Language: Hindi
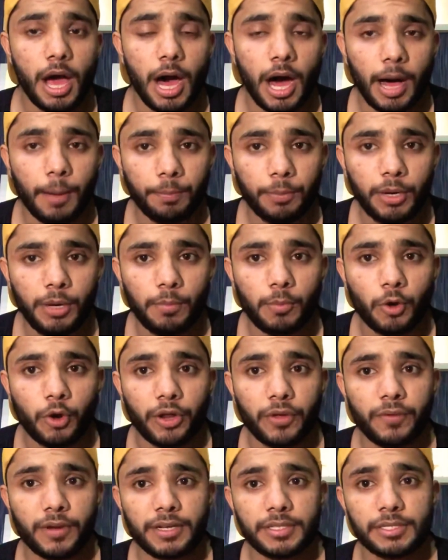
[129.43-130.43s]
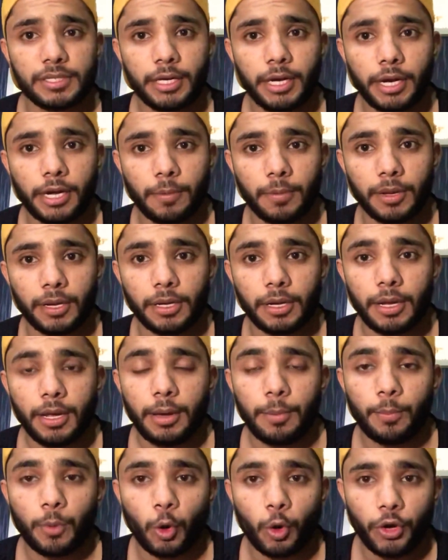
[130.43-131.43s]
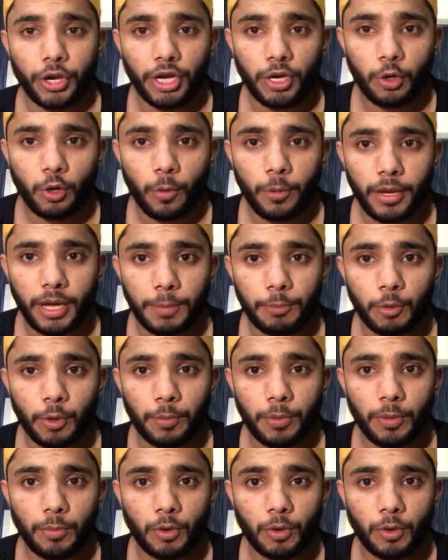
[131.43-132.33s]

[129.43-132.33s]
अपनी बॉडी वेट से डबल प्रोटीन को भी आपको अपनी